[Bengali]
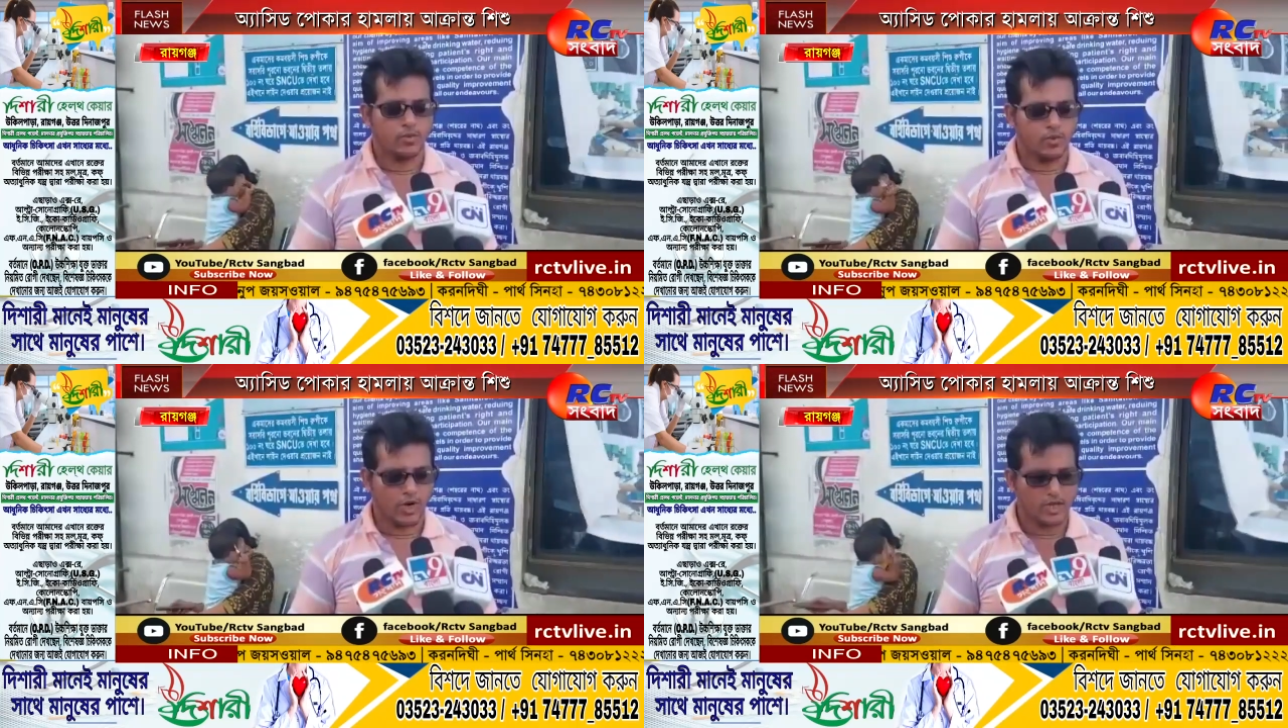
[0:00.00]

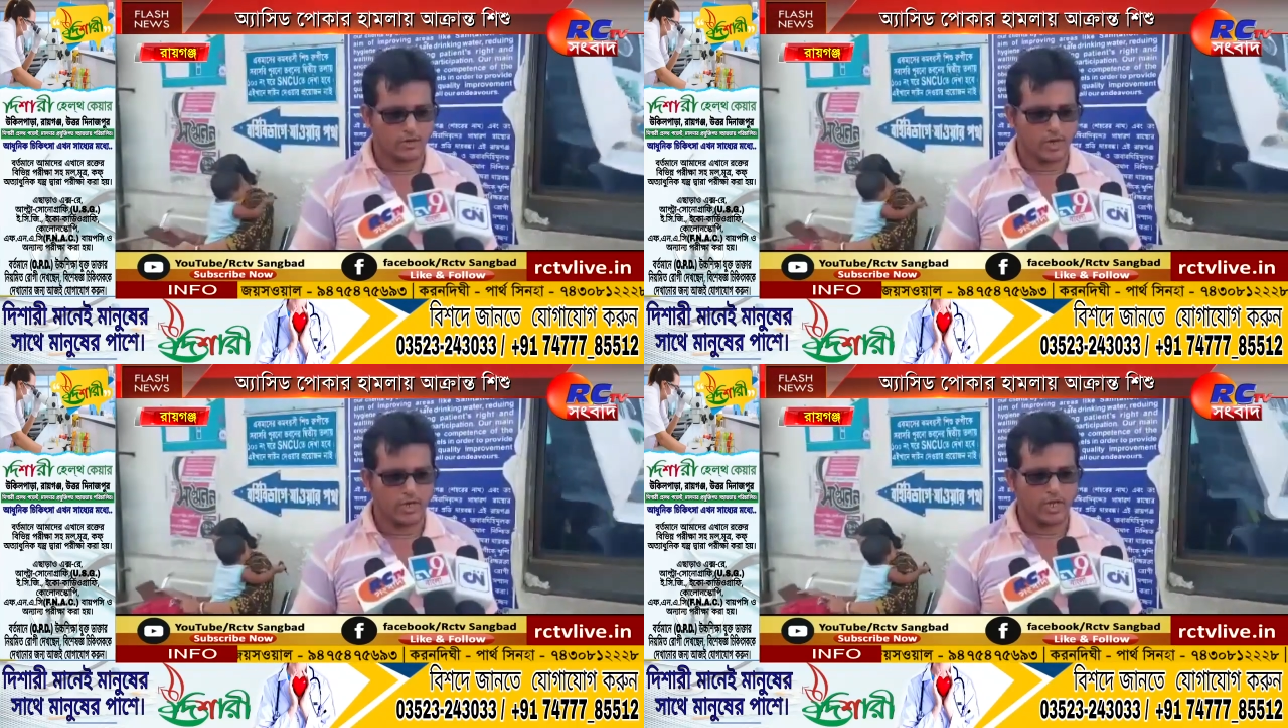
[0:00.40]
পোকা
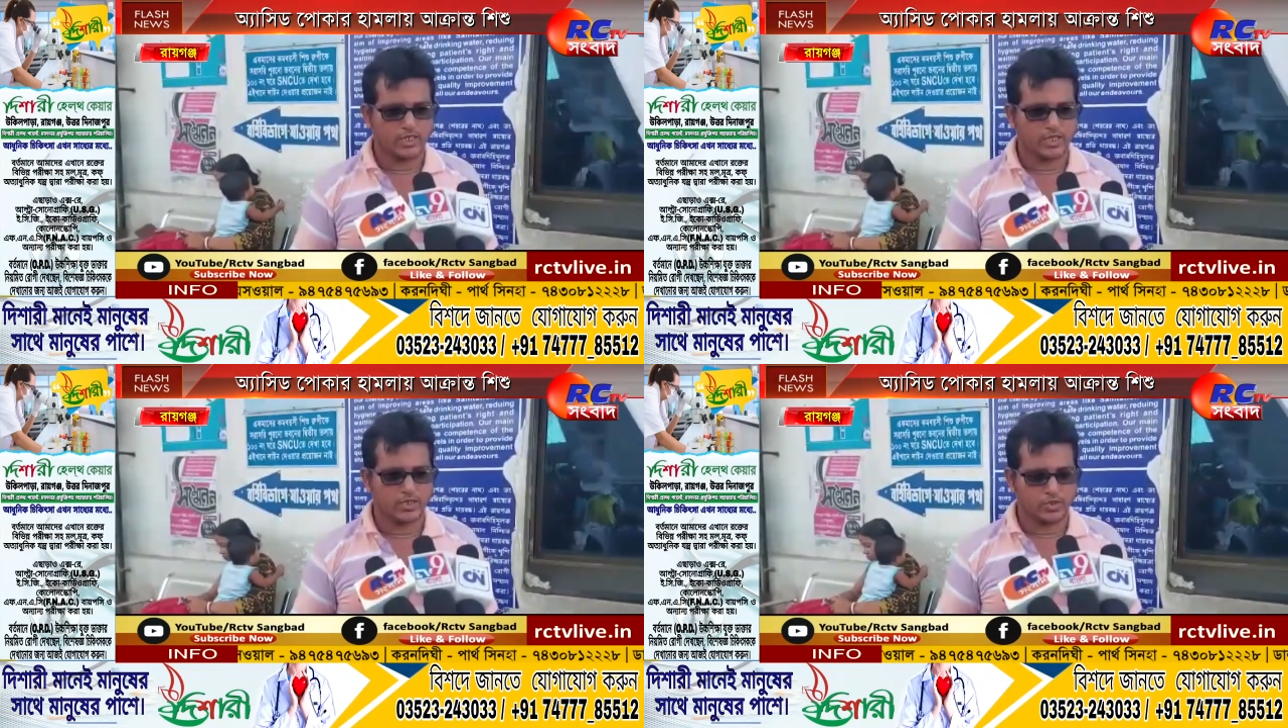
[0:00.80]
ধরে নিয়ে
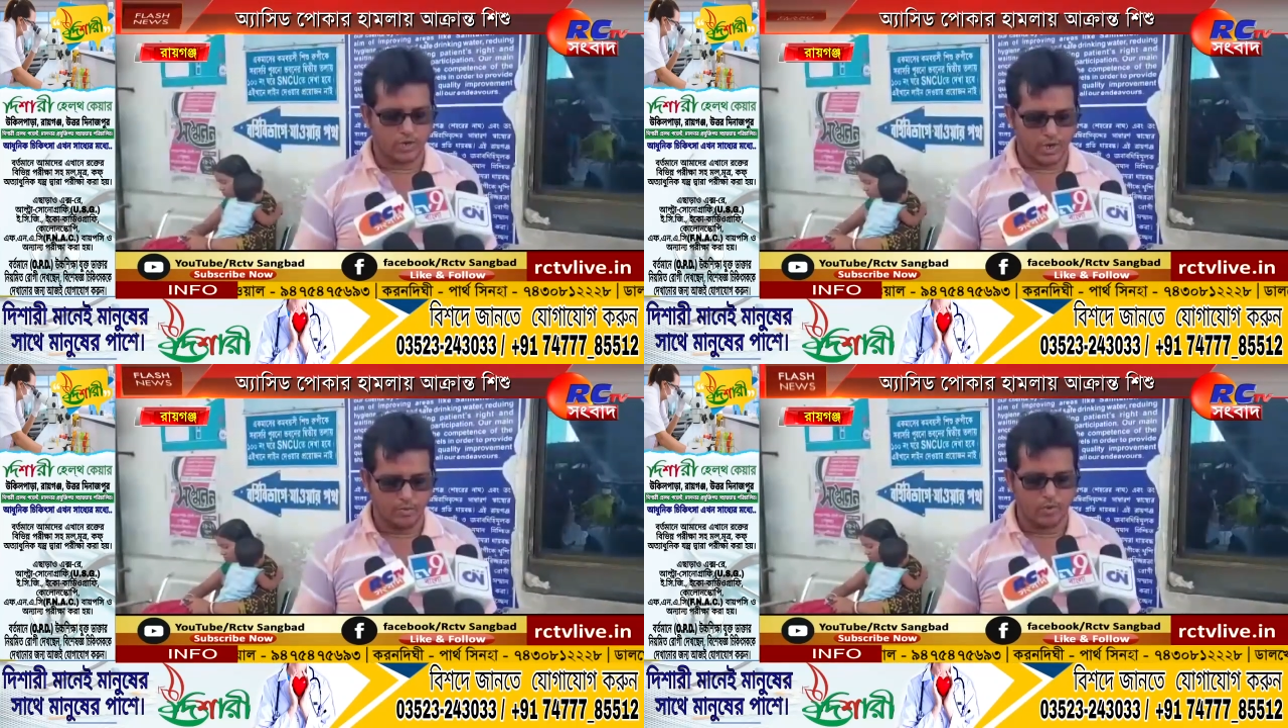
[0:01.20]
আসি
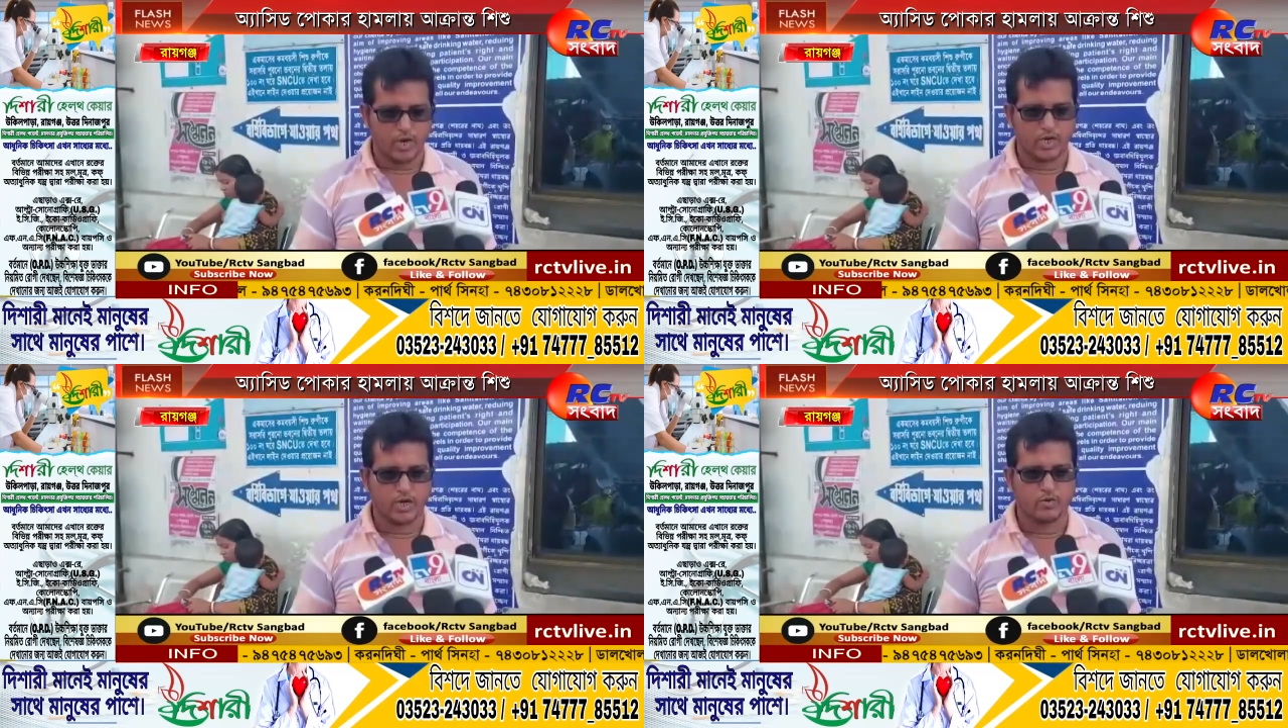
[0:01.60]
শুনলাম
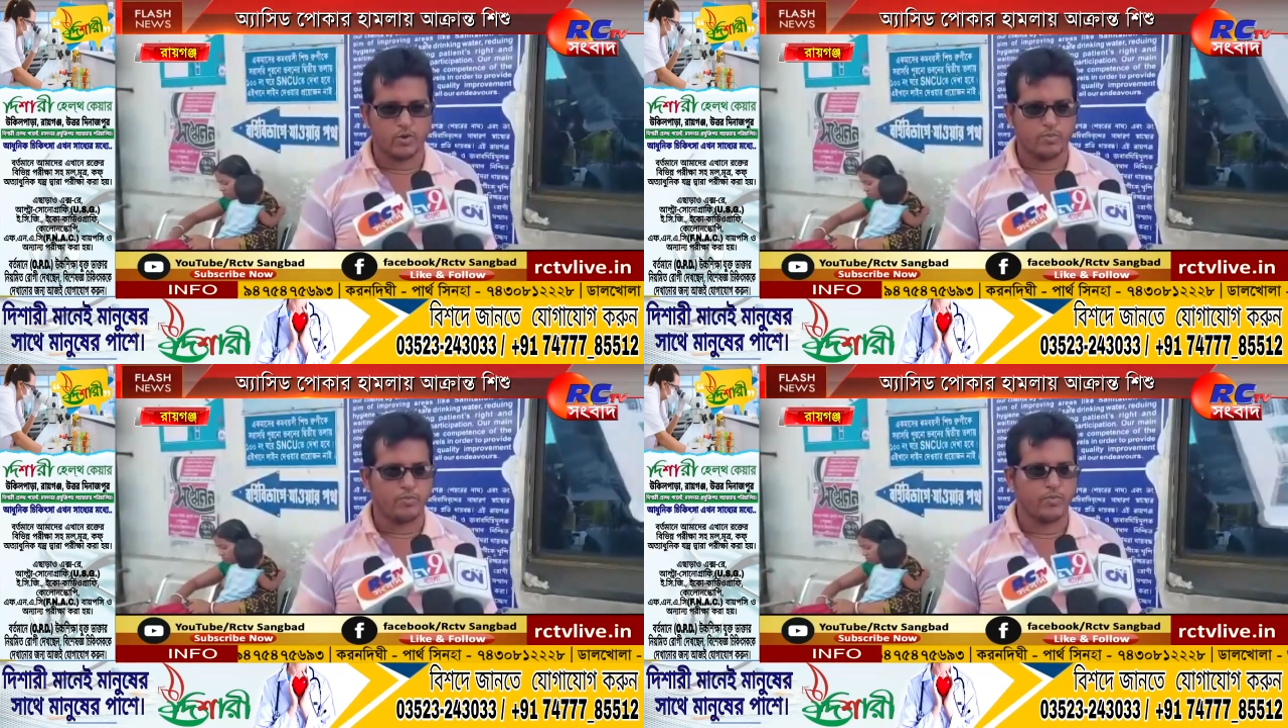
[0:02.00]
পোকাটা খুব